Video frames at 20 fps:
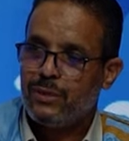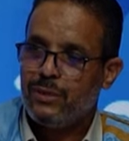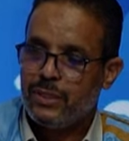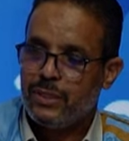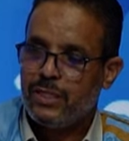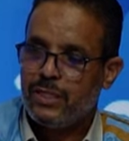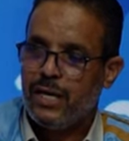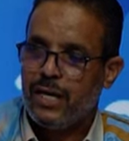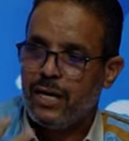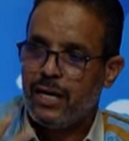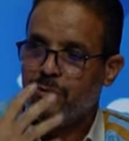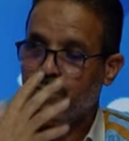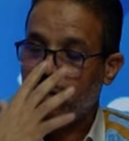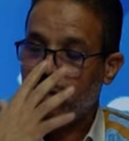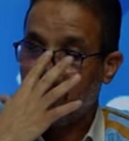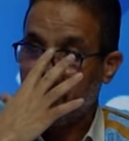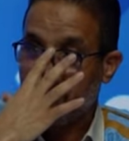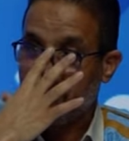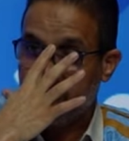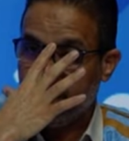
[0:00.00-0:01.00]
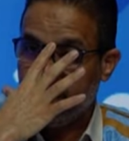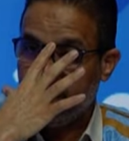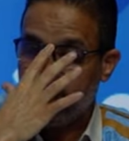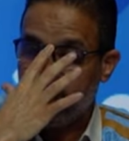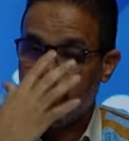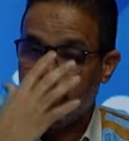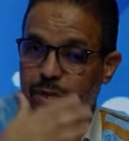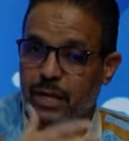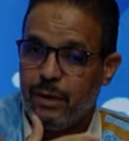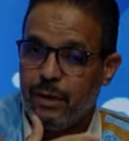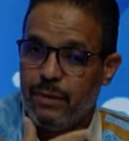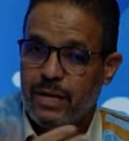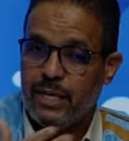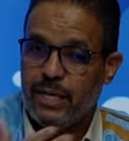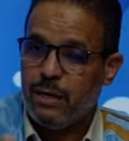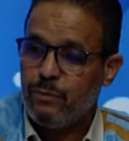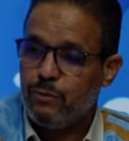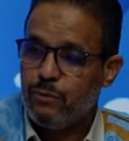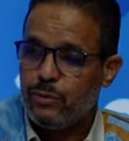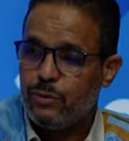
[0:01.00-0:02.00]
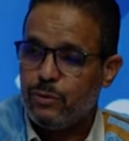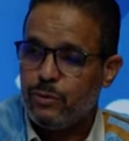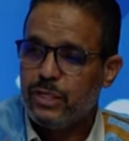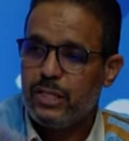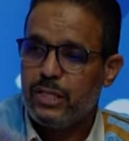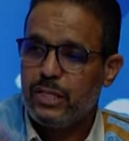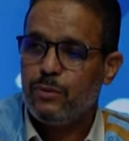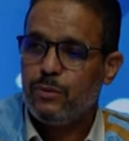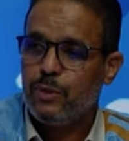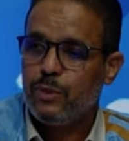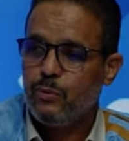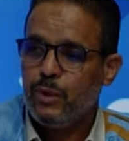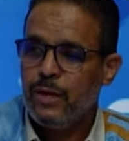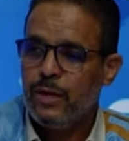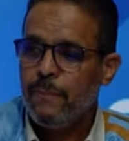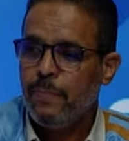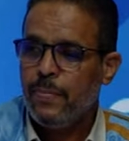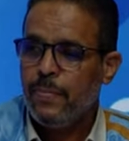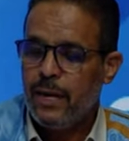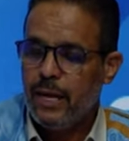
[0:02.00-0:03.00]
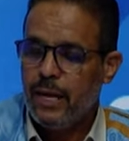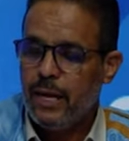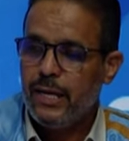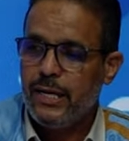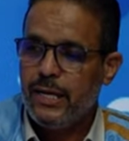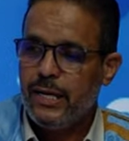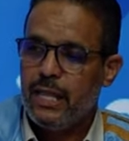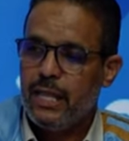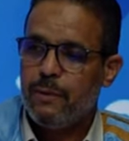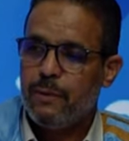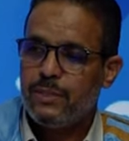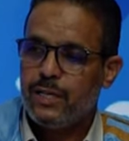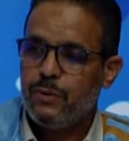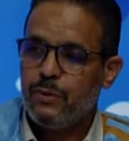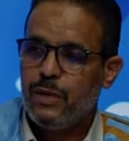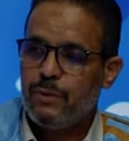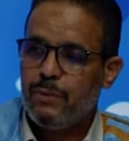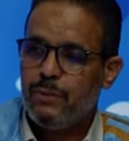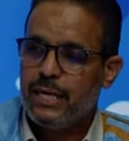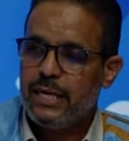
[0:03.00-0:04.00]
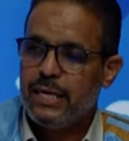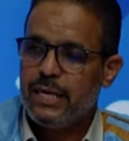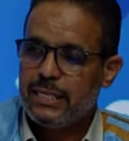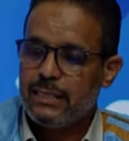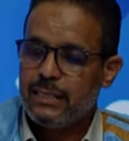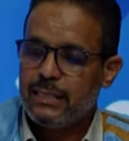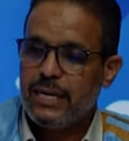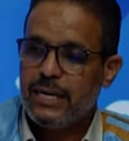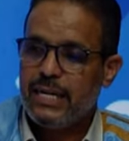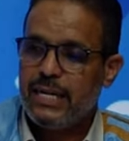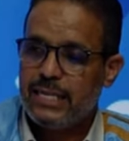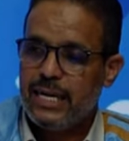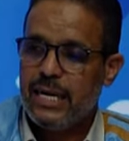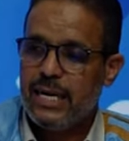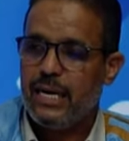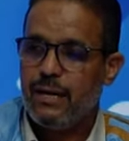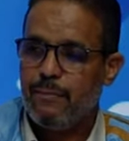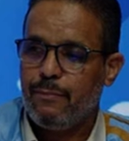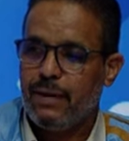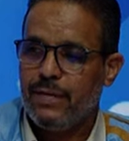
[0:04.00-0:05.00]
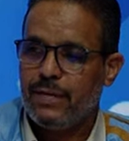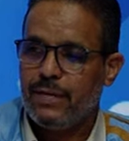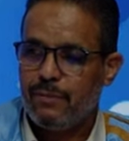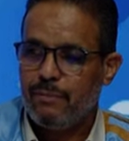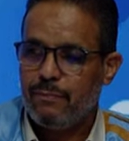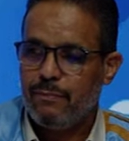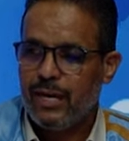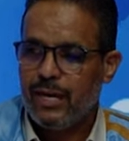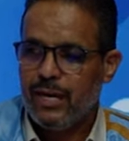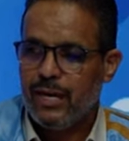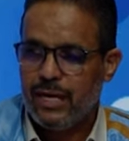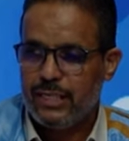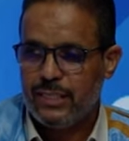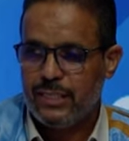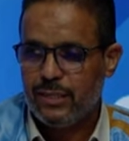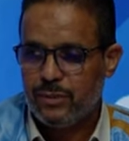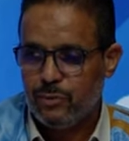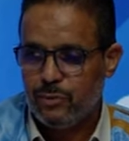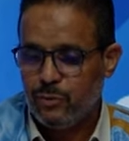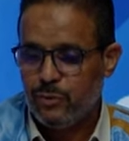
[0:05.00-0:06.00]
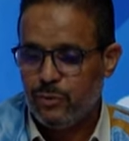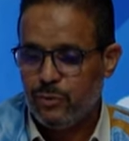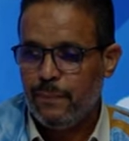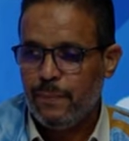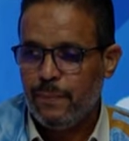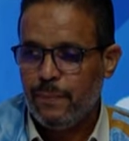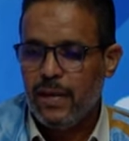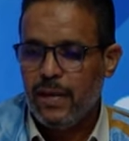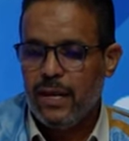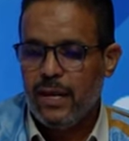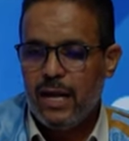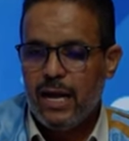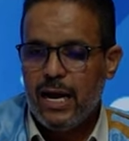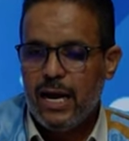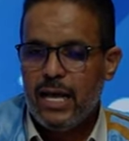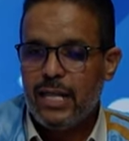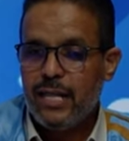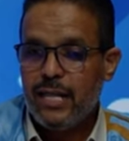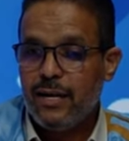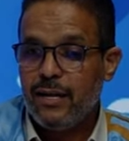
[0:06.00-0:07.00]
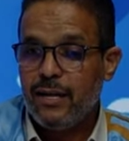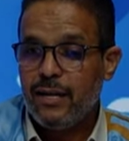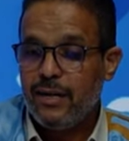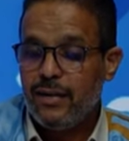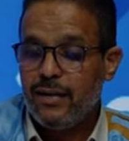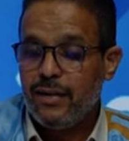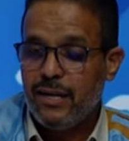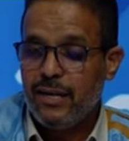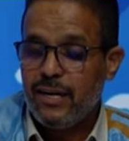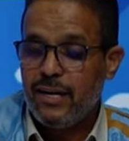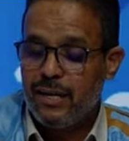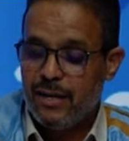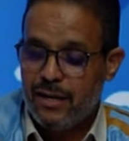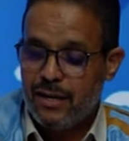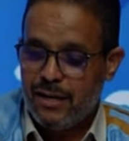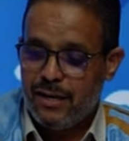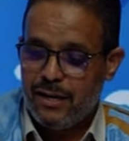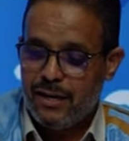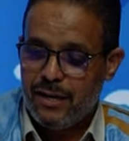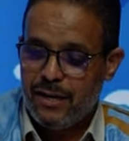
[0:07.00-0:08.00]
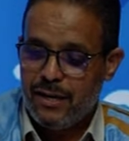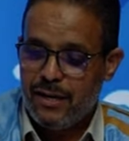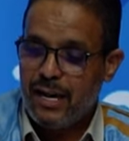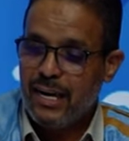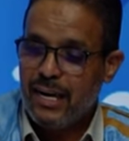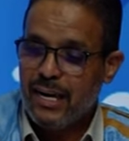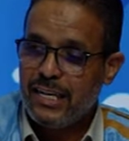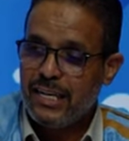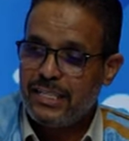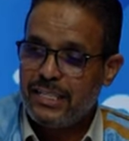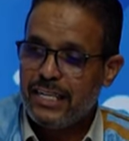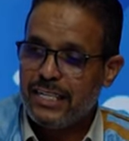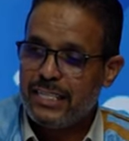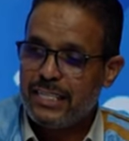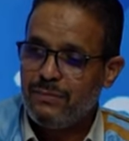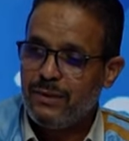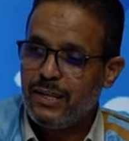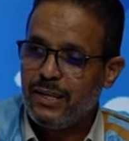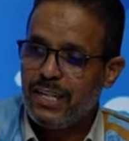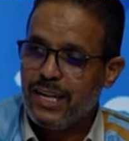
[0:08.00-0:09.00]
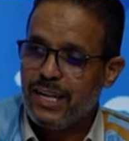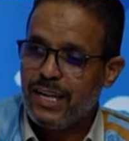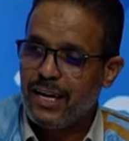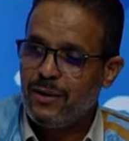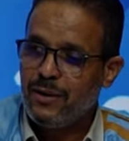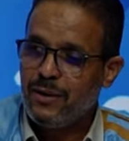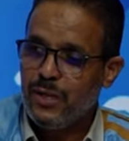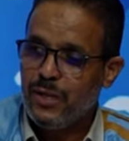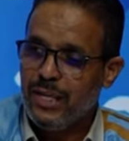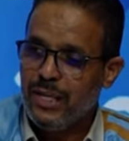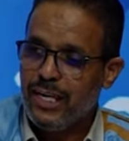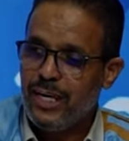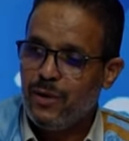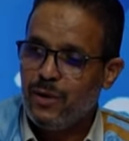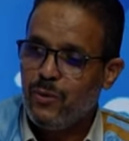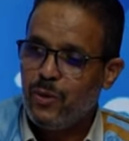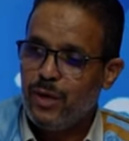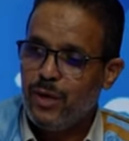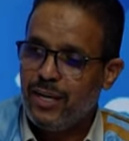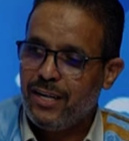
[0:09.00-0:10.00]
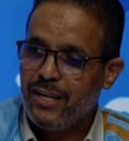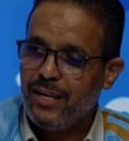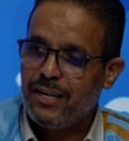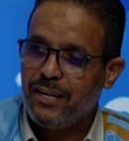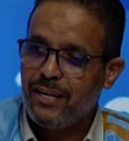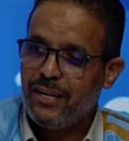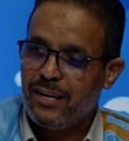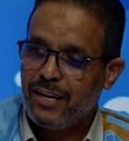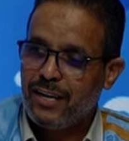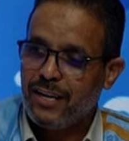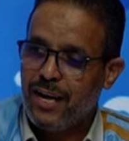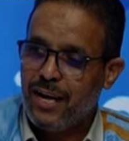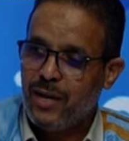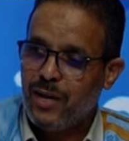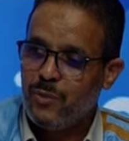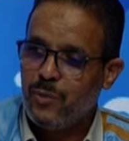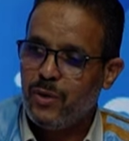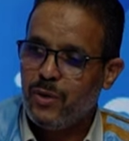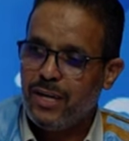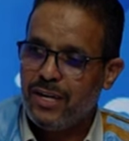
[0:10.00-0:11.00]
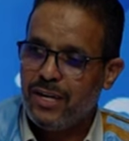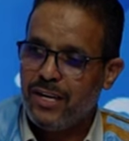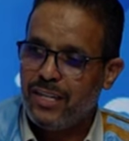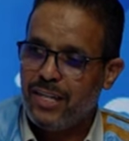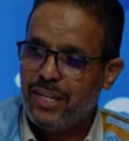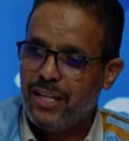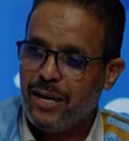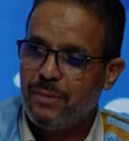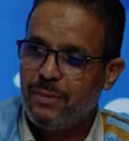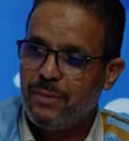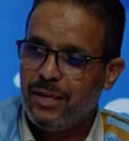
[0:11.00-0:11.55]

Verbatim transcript: واختيارات وهذا نجد في ألمانيا وفي كثير من الدول اللي نظام التكوين المهني أصبح يتناقض مع مع حاجيات السوق. هذا الخلل الاساسي اللي قلت لك عنه يحيلوه القانون النظامي